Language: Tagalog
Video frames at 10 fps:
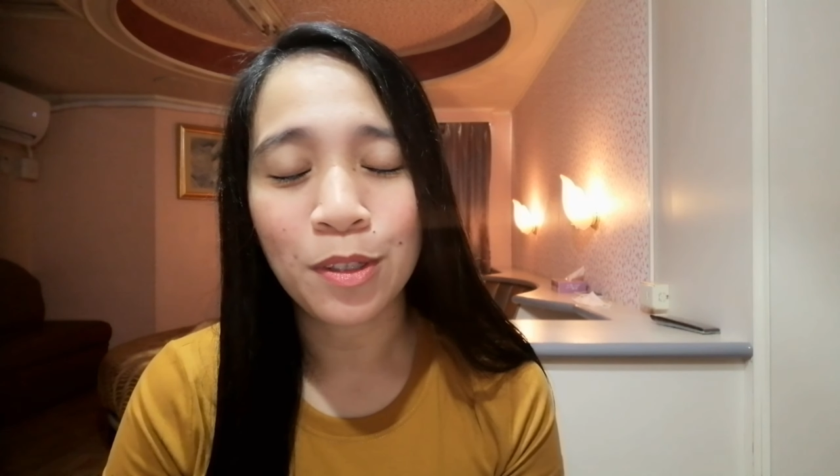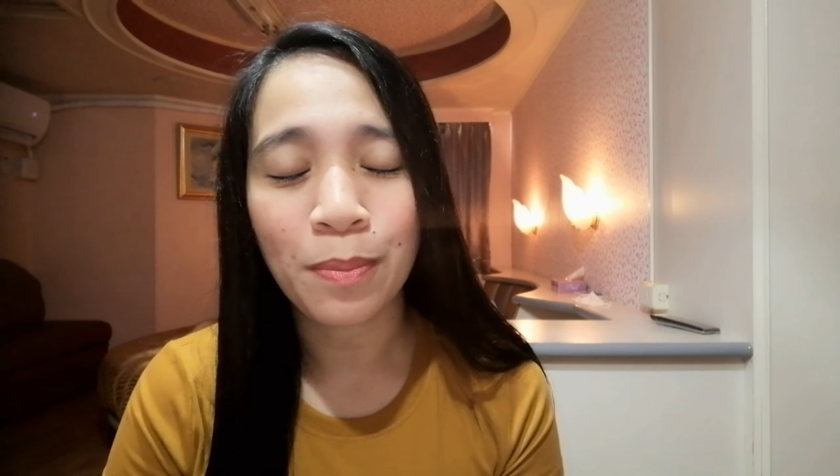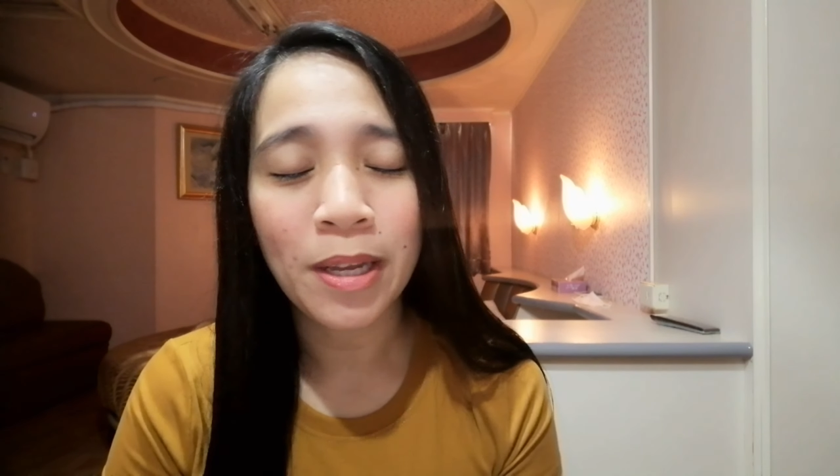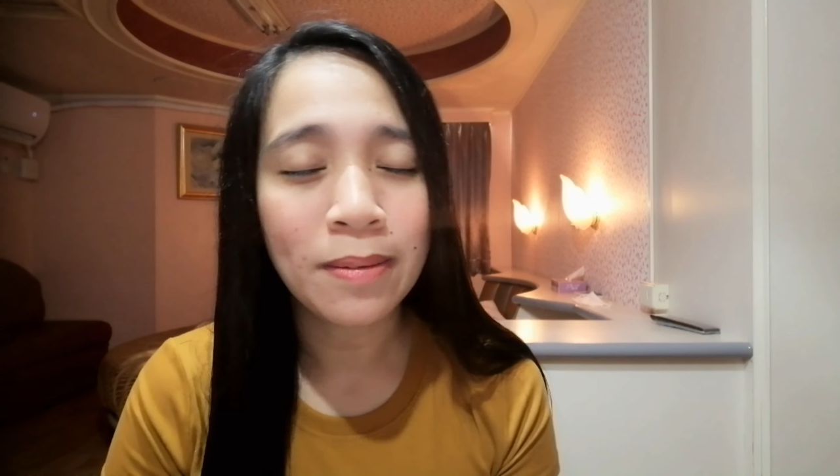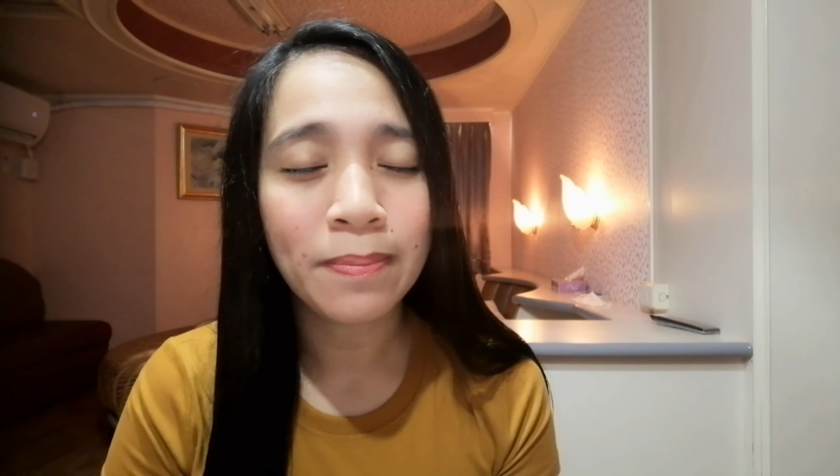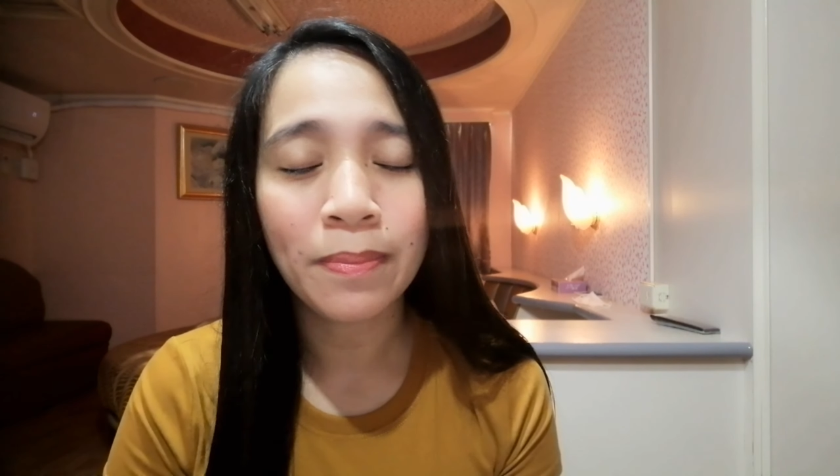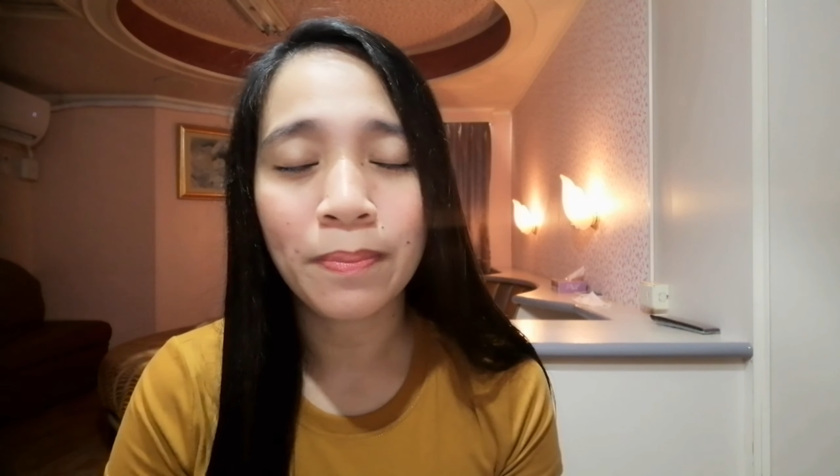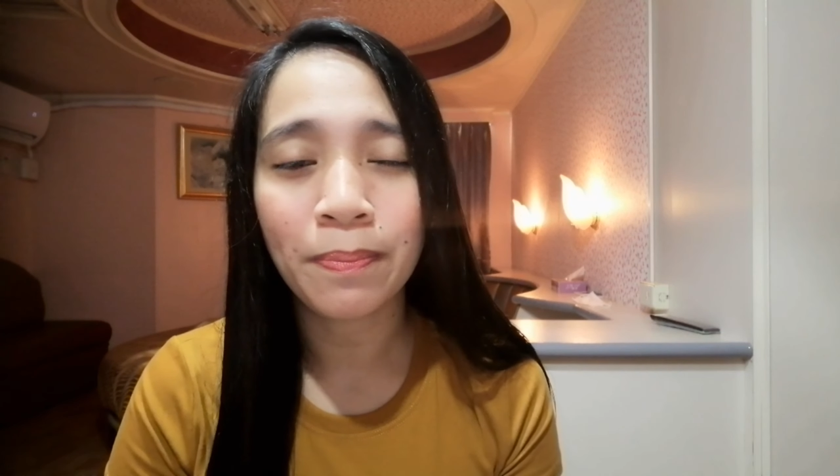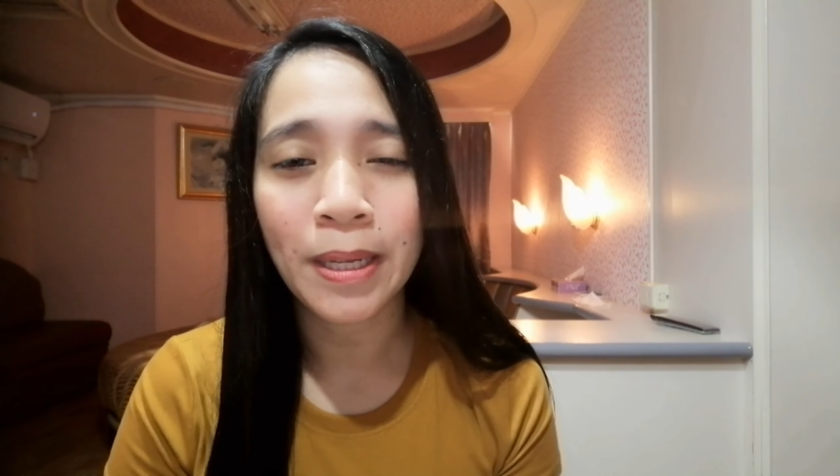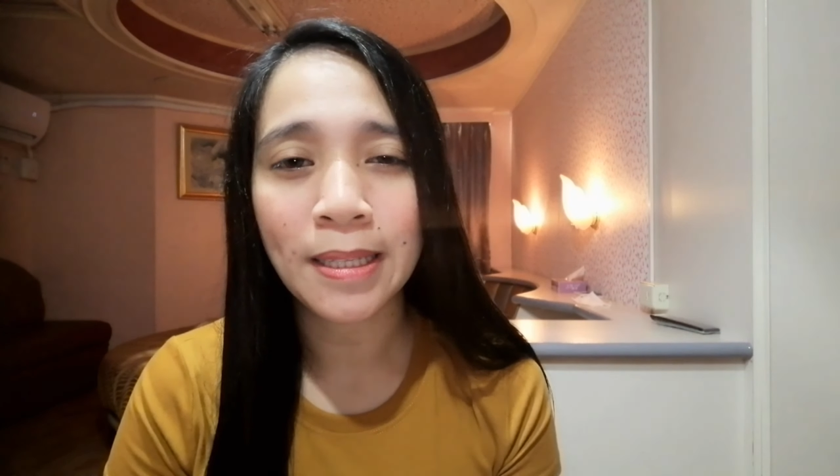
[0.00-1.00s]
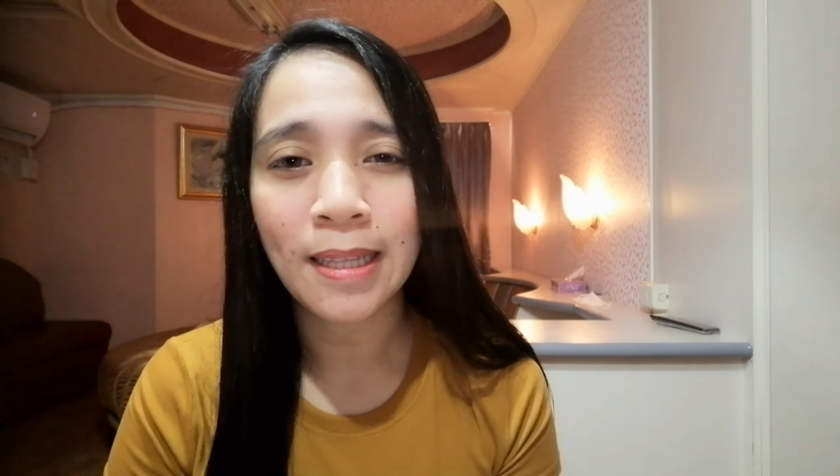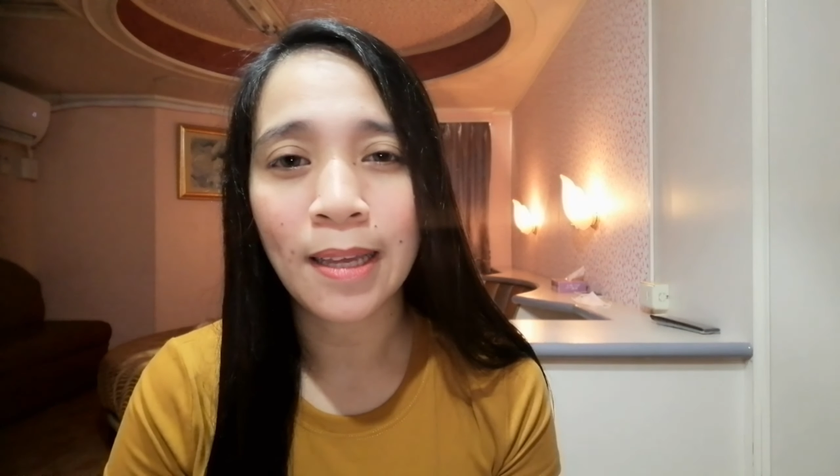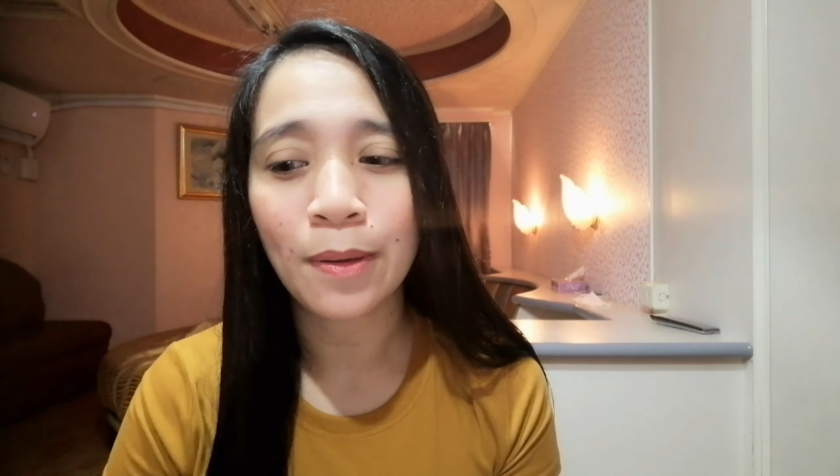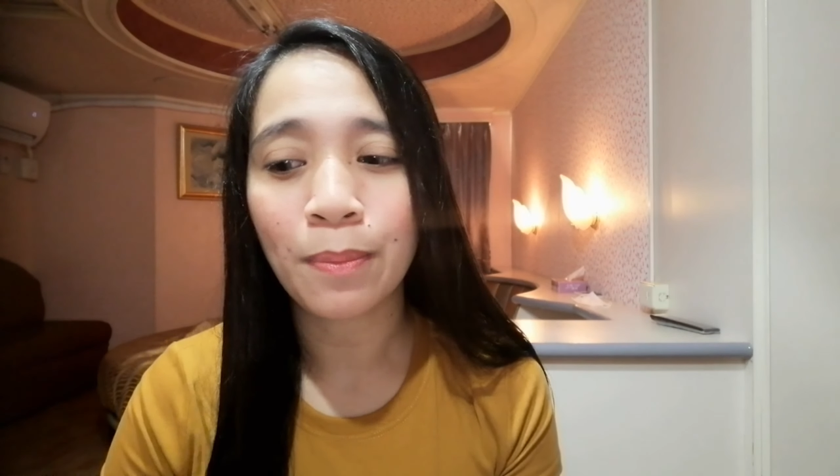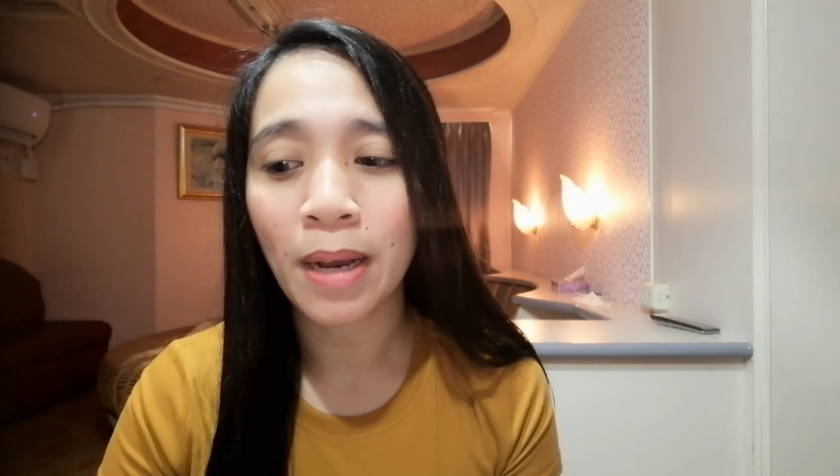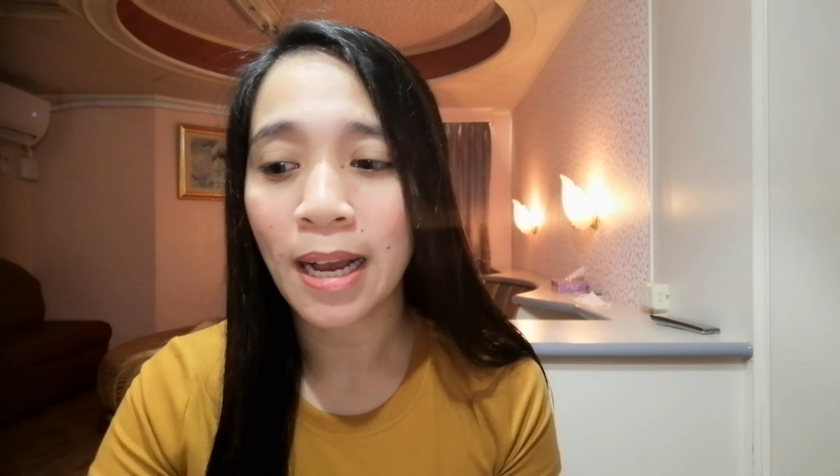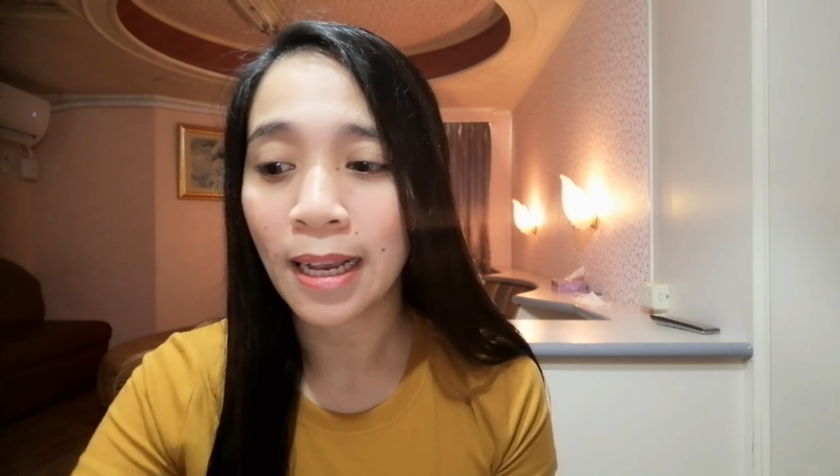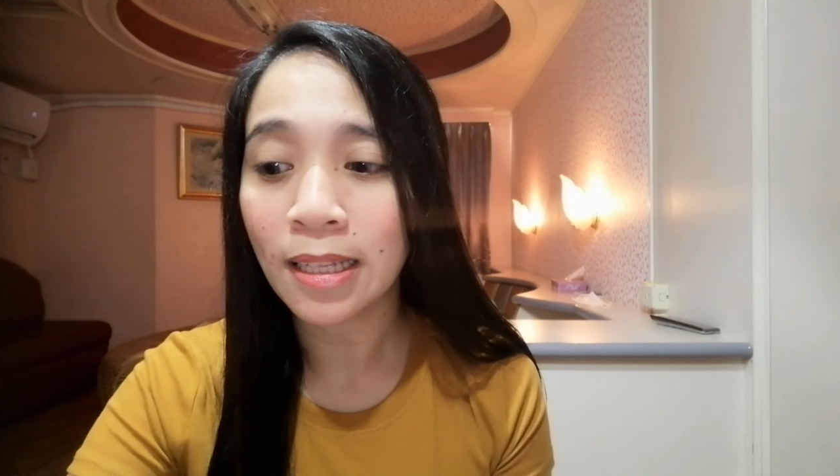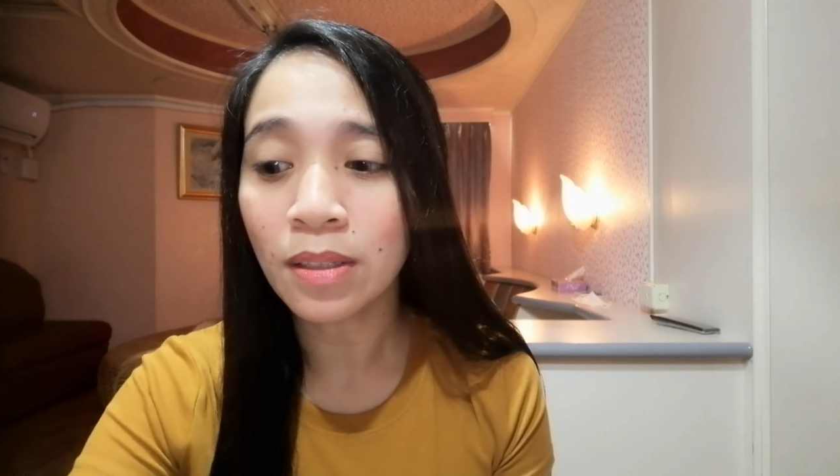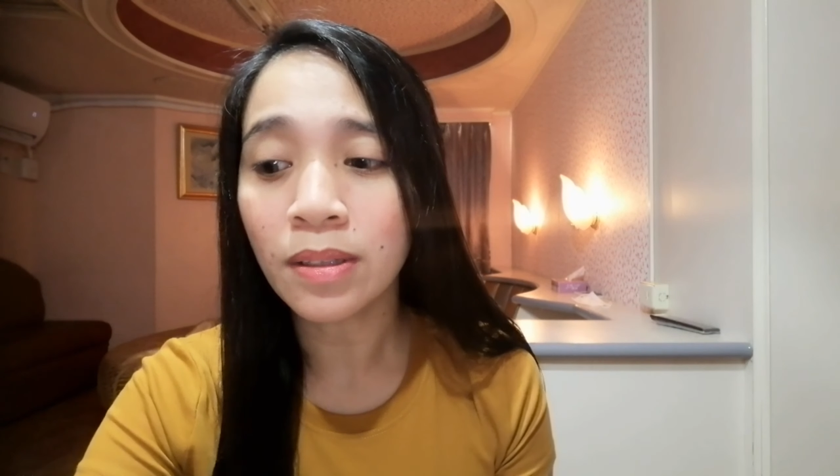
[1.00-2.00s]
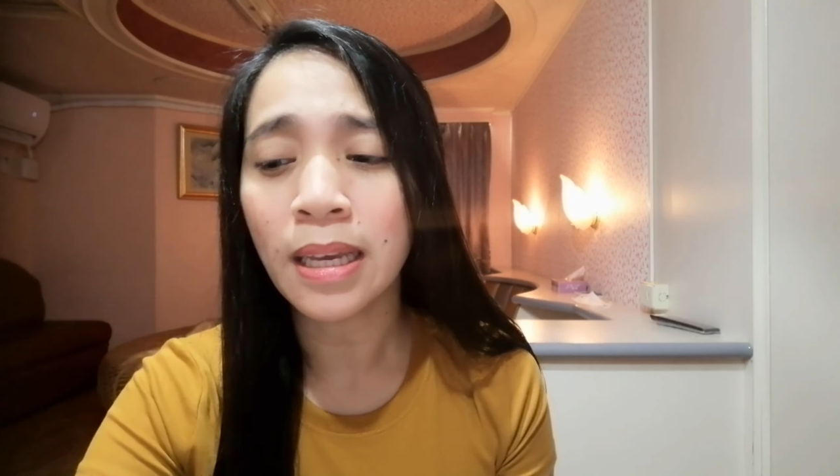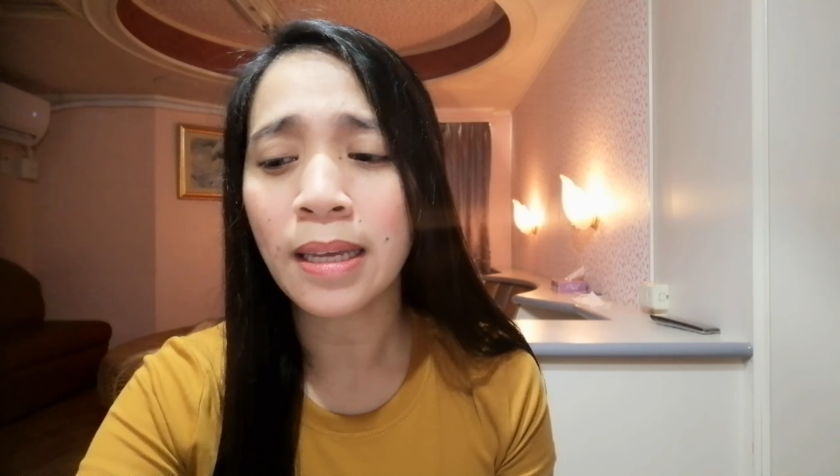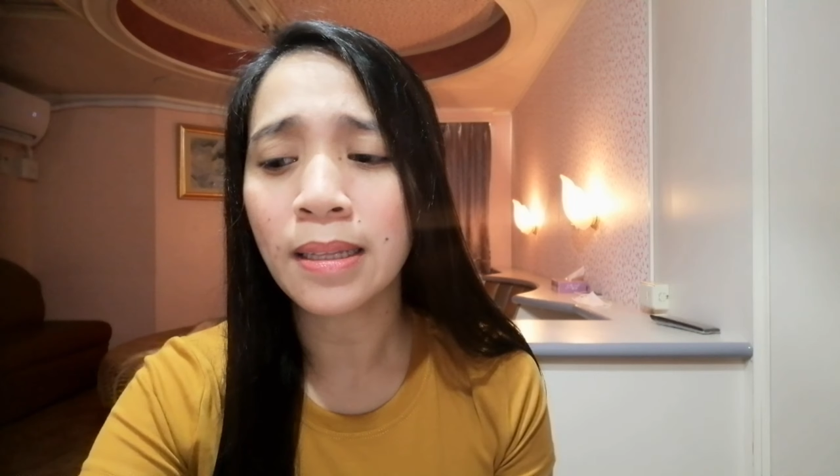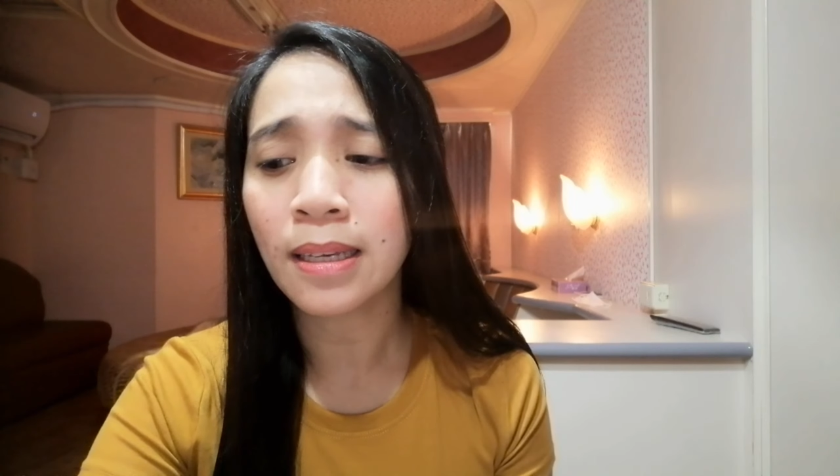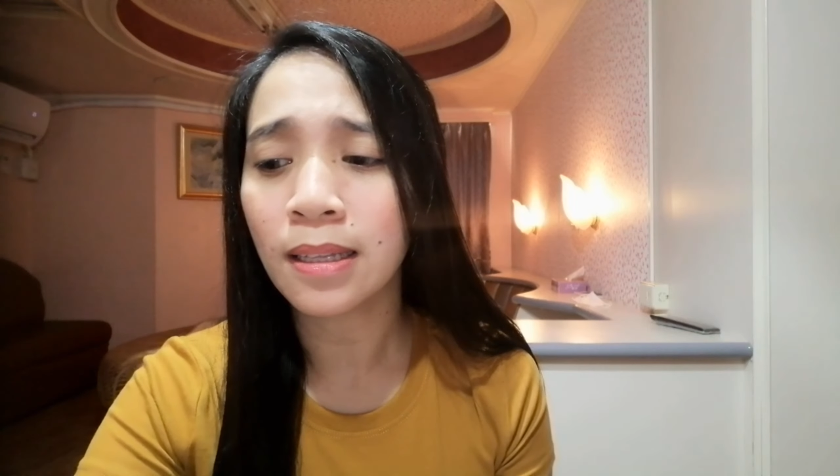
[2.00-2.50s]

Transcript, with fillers: So, meron pa rin tayong mga ganito din,